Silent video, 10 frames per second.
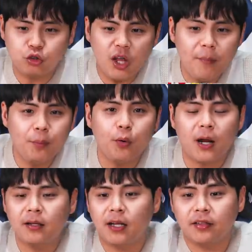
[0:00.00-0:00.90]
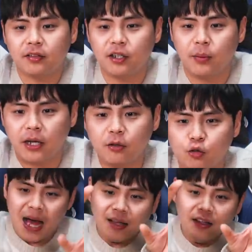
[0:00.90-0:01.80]
투앤포라는 아이스크림 알아요?
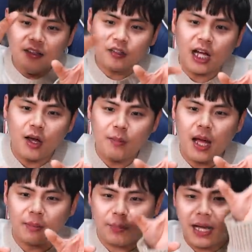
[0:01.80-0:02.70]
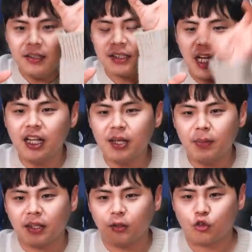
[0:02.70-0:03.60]
반은 사과맛, 반은
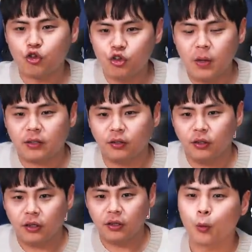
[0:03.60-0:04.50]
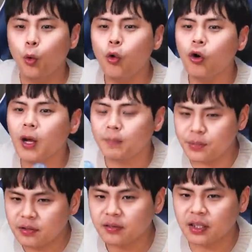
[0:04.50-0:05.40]
딸기맛 해서 쭈쭈가 있어요. 그거랑
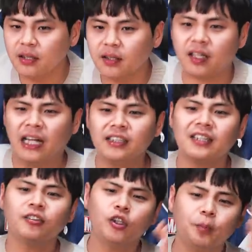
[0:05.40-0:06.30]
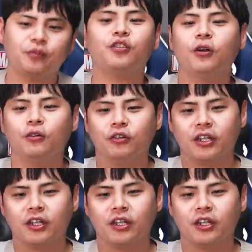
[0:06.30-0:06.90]
비슷한데 살짝 더 부드러운